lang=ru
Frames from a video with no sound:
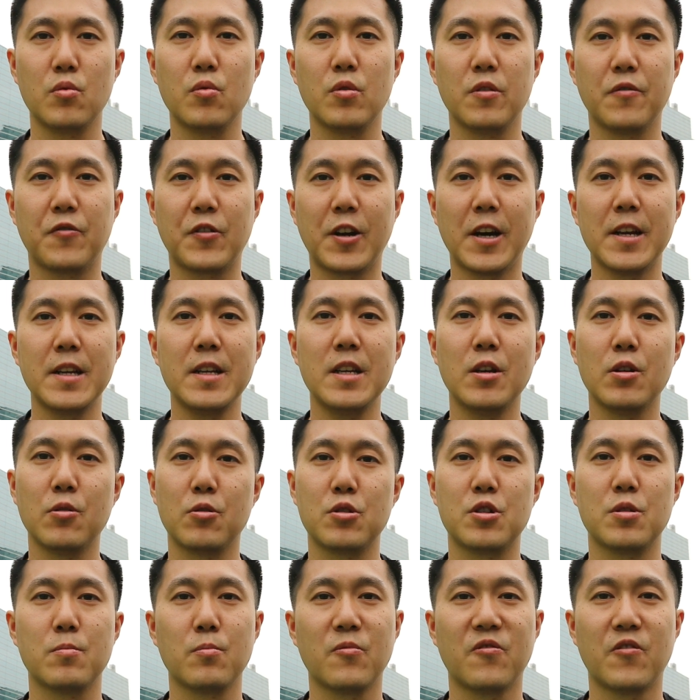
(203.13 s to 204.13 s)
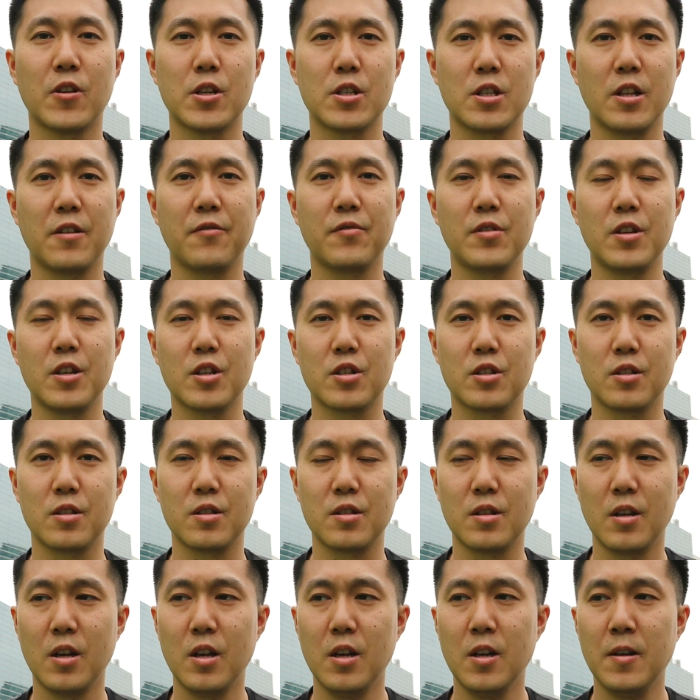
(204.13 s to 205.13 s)
Ну и в Корее очень важна
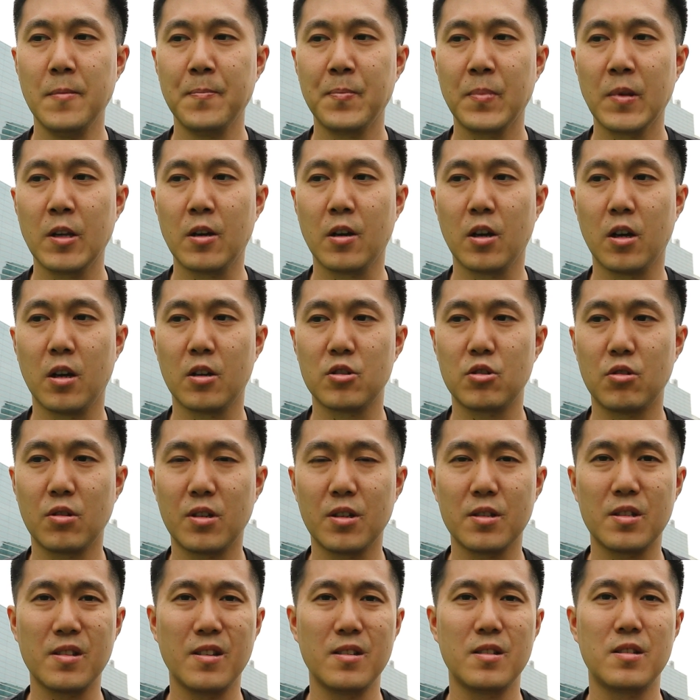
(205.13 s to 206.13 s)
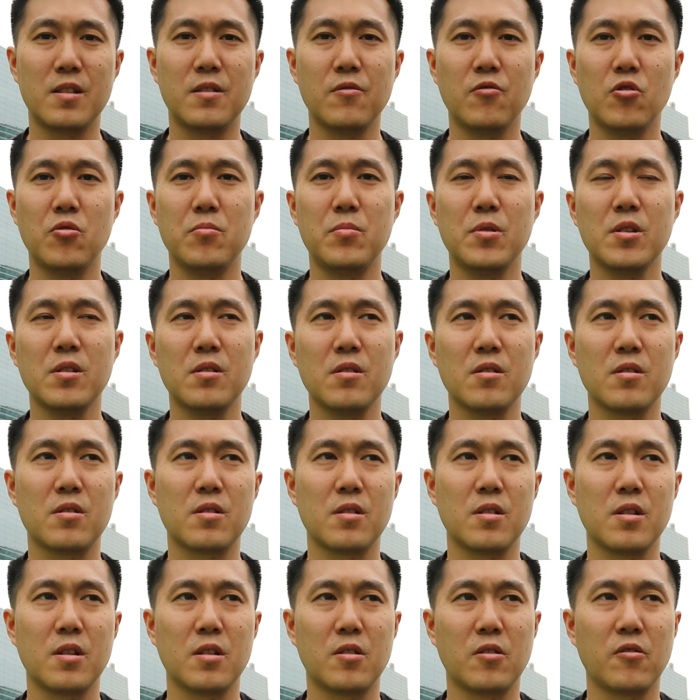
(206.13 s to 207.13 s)
внешность. А что касается сетевого
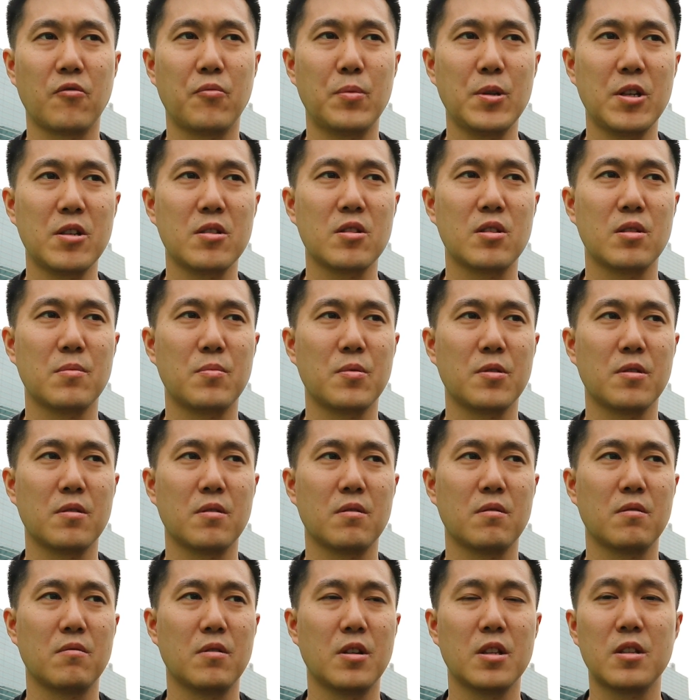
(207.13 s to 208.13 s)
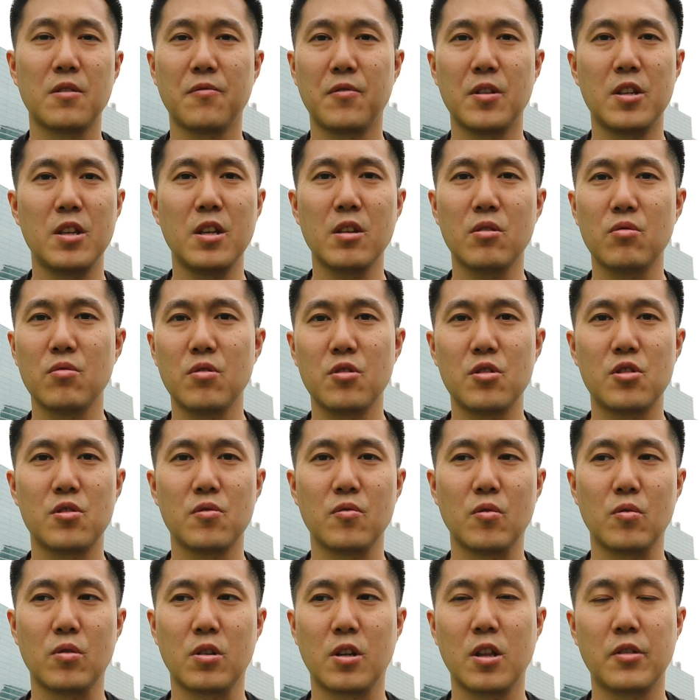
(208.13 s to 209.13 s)
бизнеса, это в принципе этого нету
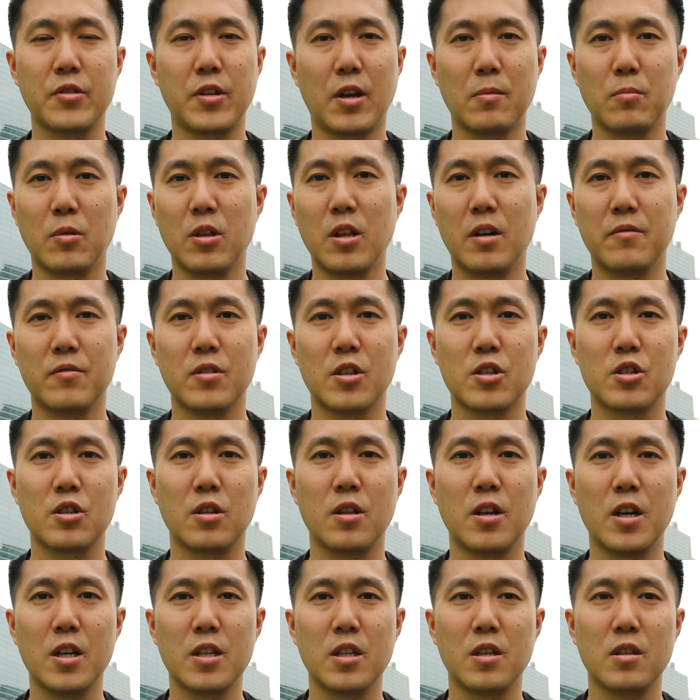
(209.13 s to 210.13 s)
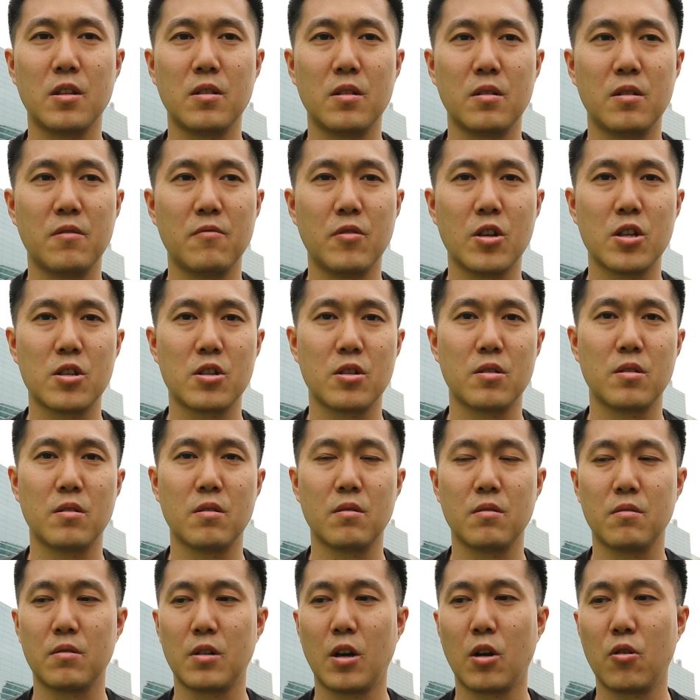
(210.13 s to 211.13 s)
ничего. Там главное желание,
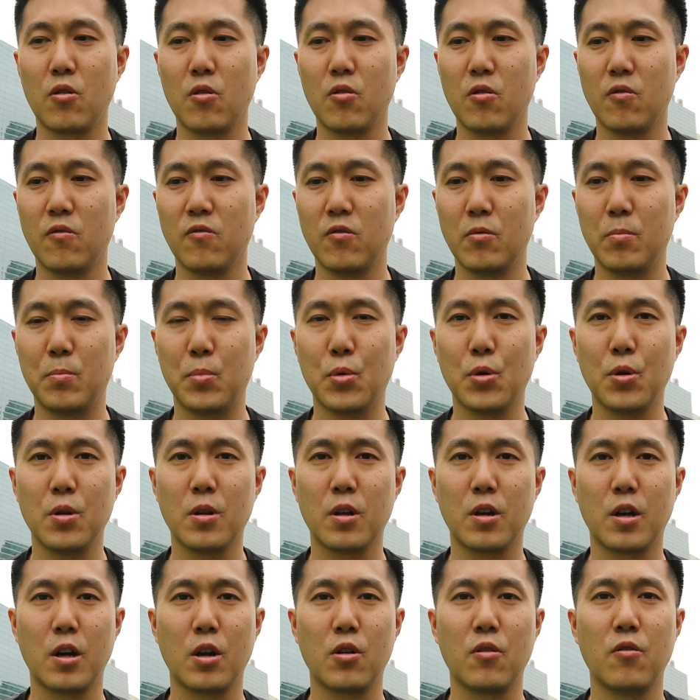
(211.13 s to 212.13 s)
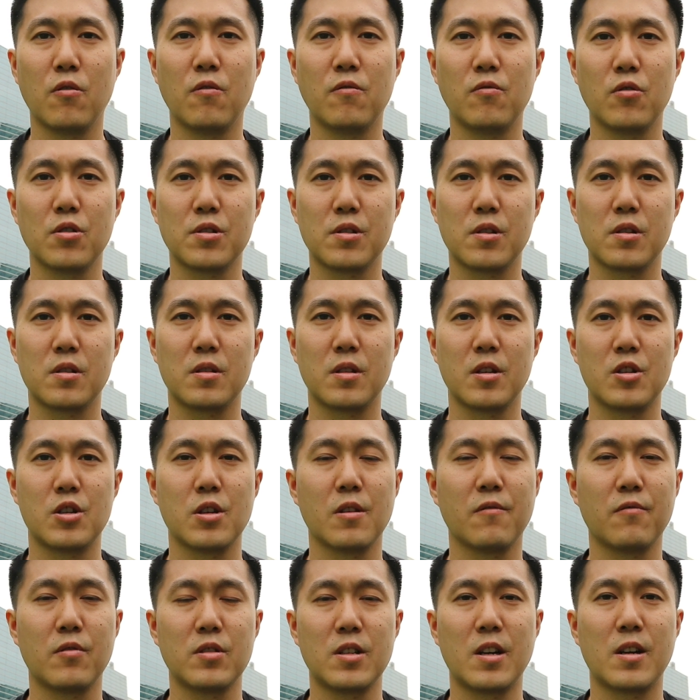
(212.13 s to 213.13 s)
неважно какого вы пола, какого возраста,
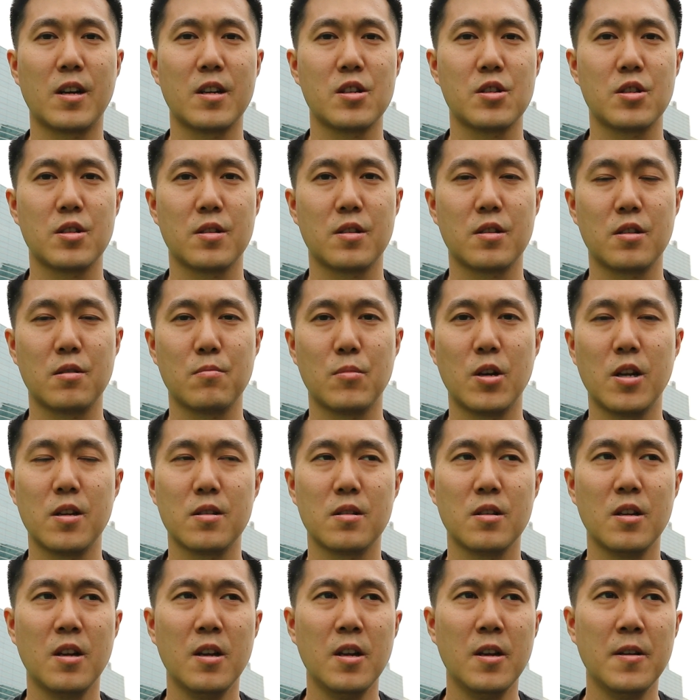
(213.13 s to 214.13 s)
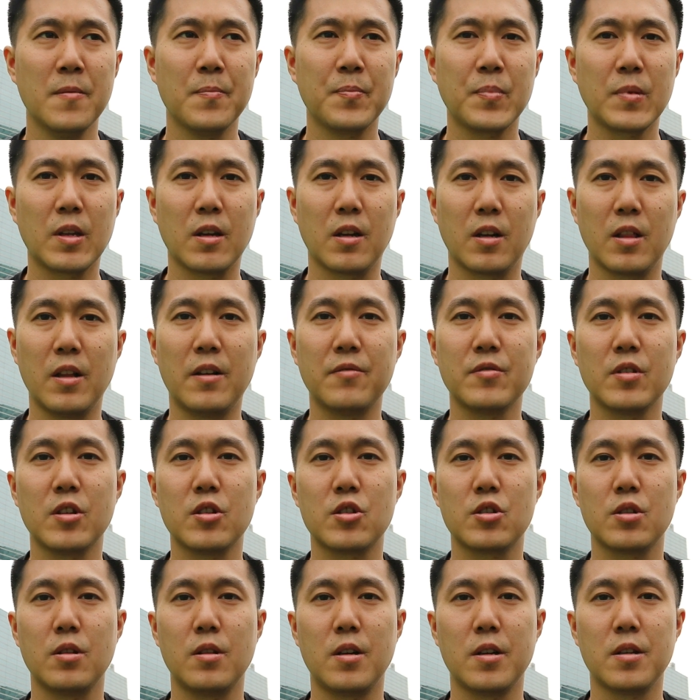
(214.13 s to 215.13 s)
чем вы раньше занимались,
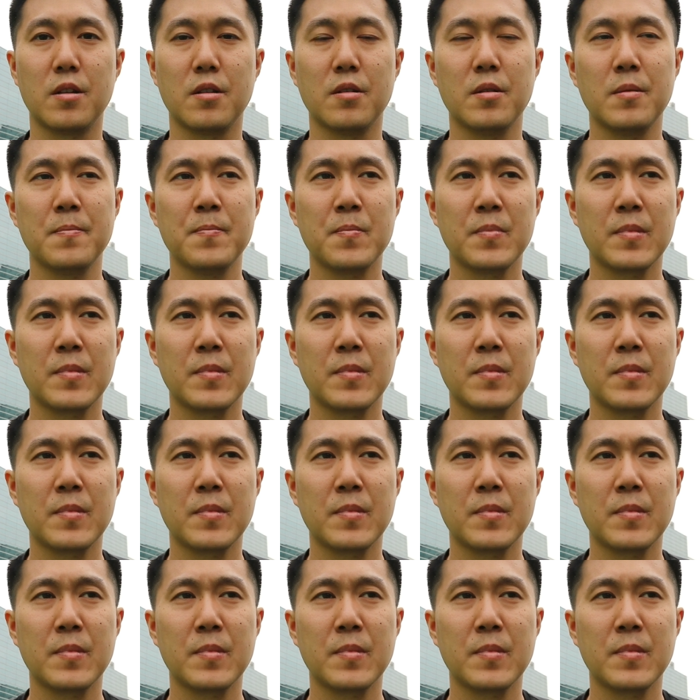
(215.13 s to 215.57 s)
главное желание.